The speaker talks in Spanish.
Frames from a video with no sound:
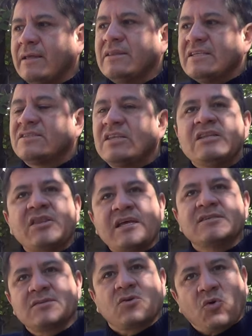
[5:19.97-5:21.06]

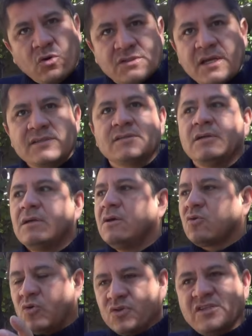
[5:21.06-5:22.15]
distintas cosas
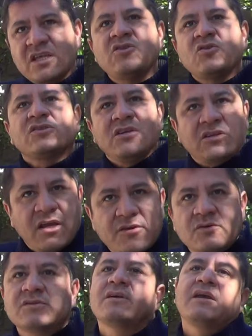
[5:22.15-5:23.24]
con distintos
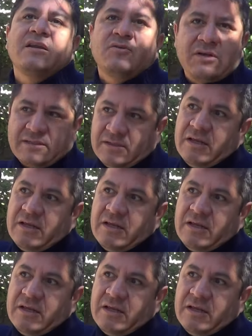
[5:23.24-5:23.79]
criterios en las,